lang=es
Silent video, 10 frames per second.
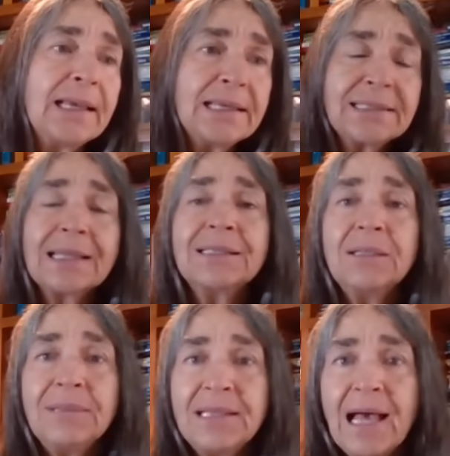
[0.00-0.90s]
Esta
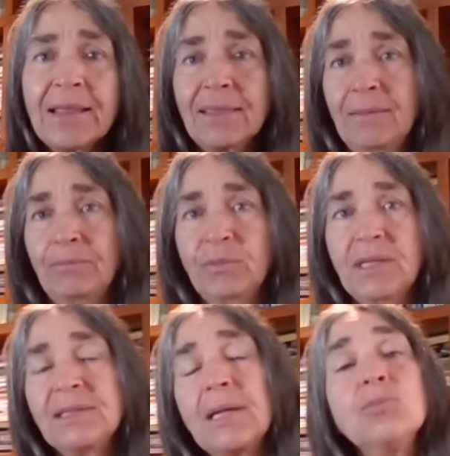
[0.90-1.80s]
actividad
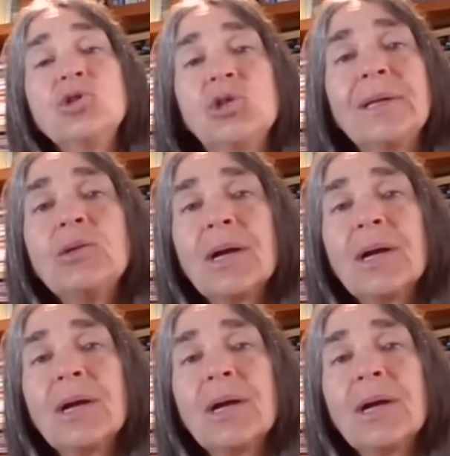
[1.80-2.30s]
estamos llevando